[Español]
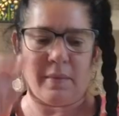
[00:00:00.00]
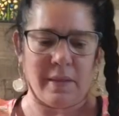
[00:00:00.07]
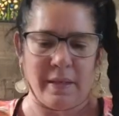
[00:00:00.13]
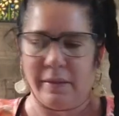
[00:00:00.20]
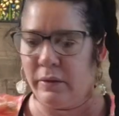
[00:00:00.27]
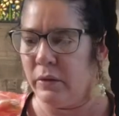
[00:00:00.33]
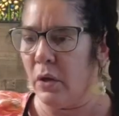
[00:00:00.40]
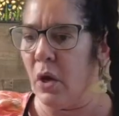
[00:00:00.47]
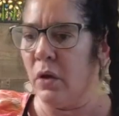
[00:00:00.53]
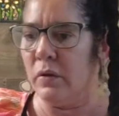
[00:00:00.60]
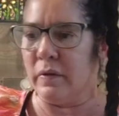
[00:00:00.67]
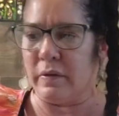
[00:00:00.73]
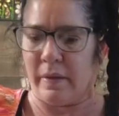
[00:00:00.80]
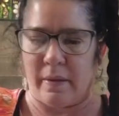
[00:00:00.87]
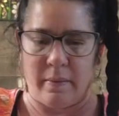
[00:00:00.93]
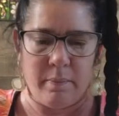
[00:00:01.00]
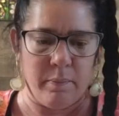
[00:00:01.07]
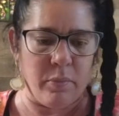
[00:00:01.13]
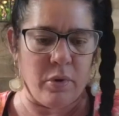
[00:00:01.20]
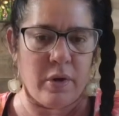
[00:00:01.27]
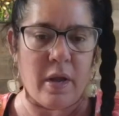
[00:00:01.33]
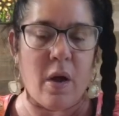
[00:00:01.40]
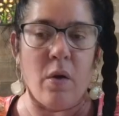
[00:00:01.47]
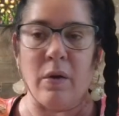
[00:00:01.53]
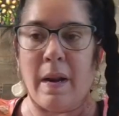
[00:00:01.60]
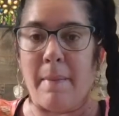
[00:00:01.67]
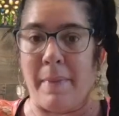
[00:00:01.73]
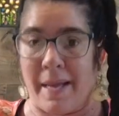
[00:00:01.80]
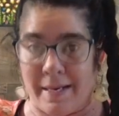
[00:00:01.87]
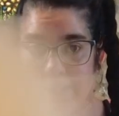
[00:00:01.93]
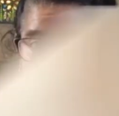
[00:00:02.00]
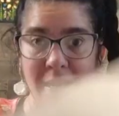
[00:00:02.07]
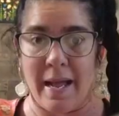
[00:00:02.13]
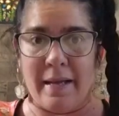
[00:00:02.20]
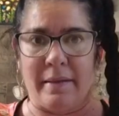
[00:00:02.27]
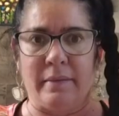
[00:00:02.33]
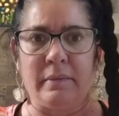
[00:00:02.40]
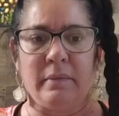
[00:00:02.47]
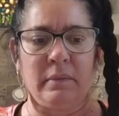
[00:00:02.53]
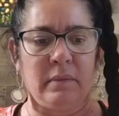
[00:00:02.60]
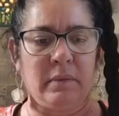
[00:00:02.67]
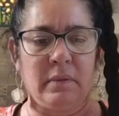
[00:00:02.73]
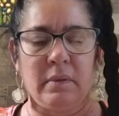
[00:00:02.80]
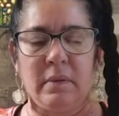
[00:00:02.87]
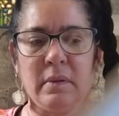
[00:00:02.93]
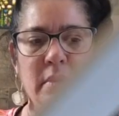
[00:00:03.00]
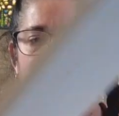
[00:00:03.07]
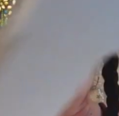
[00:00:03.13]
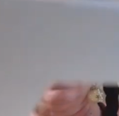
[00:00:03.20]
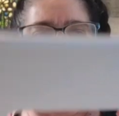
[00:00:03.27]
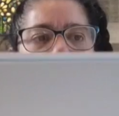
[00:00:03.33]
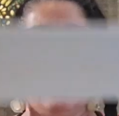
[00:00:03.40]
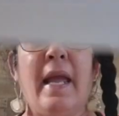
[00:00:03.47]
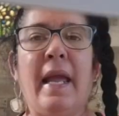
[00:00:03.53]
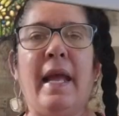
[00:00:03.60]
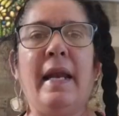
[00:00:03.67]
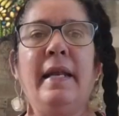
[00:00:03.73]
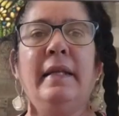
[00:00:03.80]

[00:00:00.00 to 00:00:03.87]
Entonces, voy ahora a marcar el